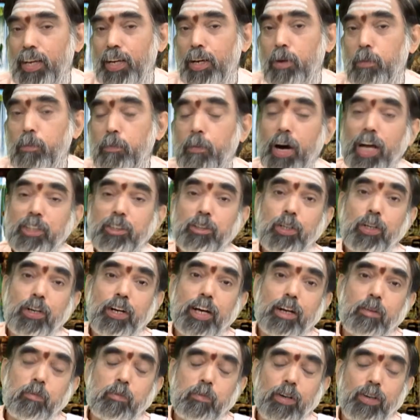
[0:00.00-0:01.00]

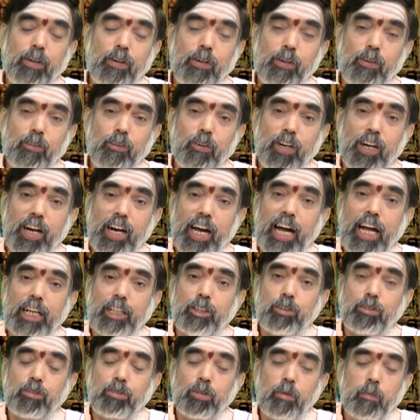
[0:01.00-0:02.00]
మాతృగర్భంలో ఉన్న ఆ
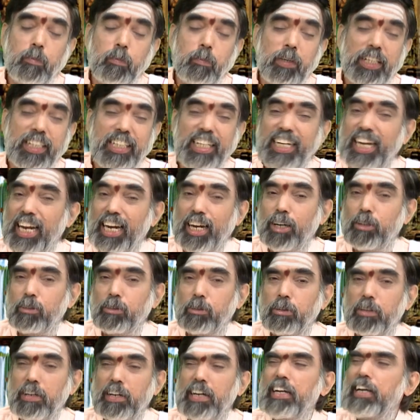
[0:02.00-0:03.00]
తొమ్మిది నెలలు
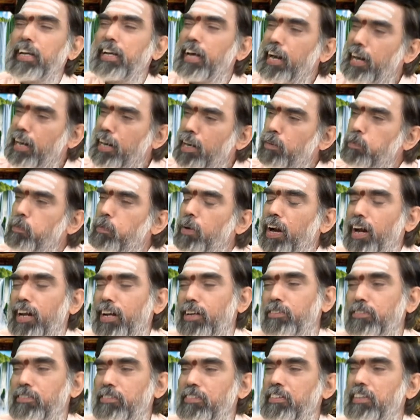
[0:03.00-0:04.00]

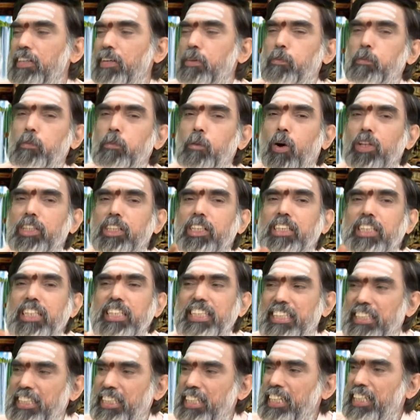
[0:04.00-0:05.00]
నరకప్రాయం మొత్తం
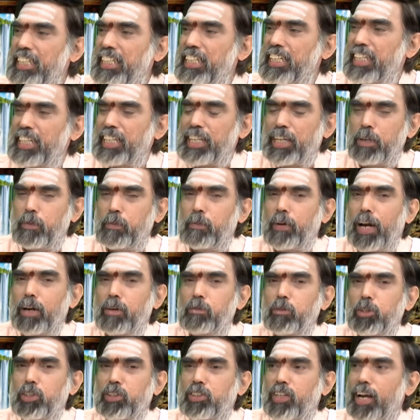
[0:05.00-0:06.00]
చీకటి
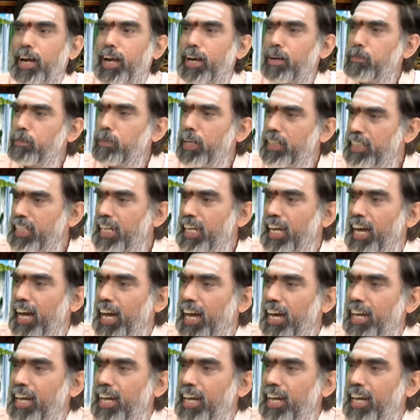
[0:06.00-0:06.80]
మలమూత్రాల మధ్య